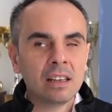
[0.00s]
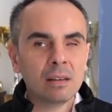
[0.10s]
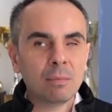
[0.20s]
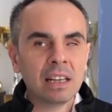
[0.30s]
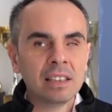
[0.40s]

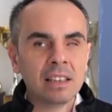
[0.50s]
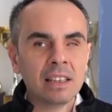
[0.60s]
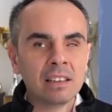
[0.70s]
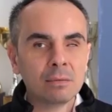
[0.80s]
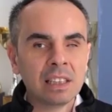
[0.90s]
bazen
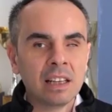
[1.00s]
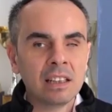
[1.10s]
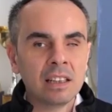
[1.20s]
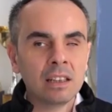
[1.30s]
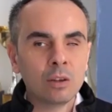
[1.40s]
ders
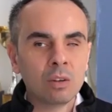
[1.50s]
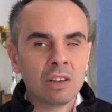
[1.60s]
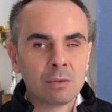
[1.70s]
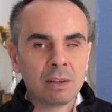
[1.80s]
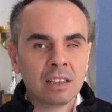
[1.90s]
materyaline
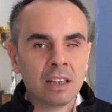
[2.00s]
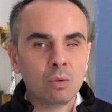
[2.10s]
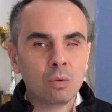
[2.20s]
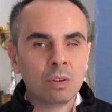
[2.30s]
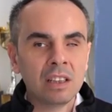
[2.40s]
ulaşmakta,
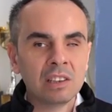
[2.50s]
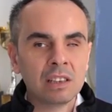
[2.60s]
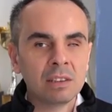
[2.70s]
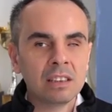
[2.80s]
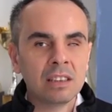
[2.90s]
uygun
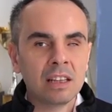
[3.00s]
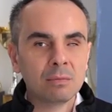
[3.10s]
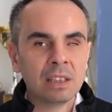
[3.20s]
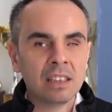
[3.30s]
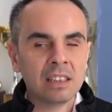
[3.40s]
erişebilir
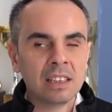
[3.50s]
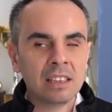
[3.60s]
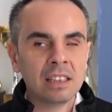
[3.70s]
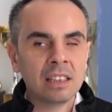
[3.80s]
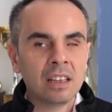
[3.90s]
ders
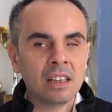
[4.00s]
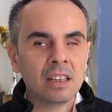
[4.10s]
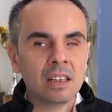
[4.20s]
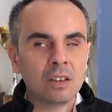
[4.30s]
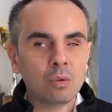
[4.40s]
materyali,
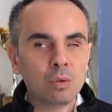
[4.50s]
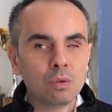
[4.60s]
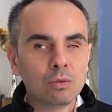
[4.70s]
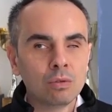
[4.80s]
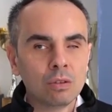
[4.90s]

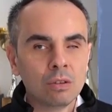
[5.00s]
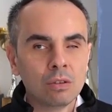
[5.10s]
uygun